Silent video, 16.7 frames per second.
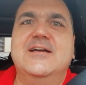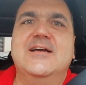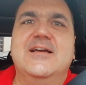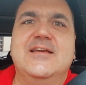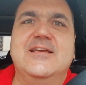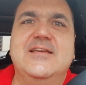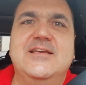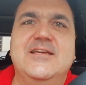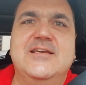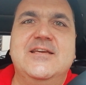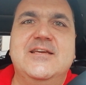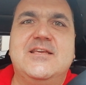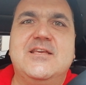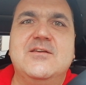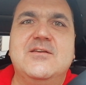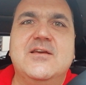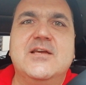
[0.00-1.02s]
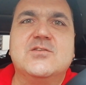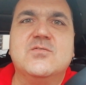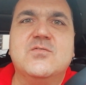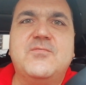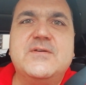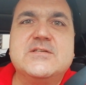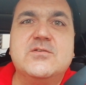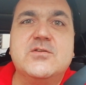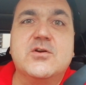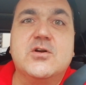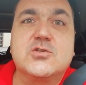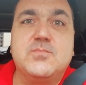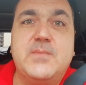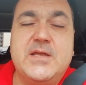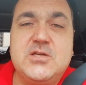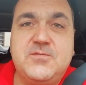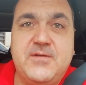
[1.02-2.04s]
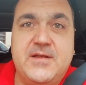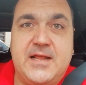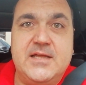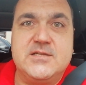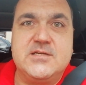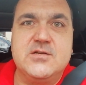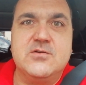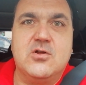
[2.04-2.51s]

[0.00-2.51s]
e que resolvi fazer um negócio bem diferente,